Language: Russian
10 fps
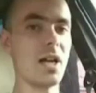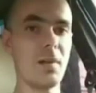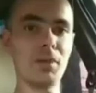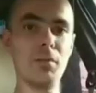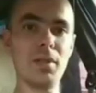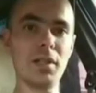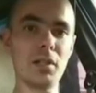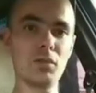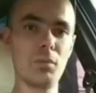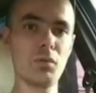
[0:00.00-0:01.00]
А потом я
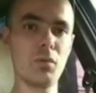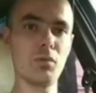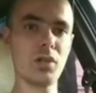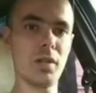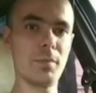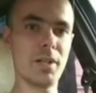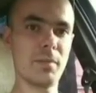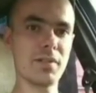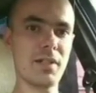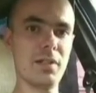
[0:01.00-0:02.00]
на кнопочку включаю
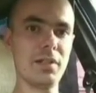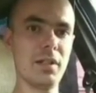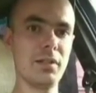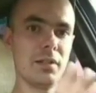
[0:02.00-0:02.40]
преобразователь,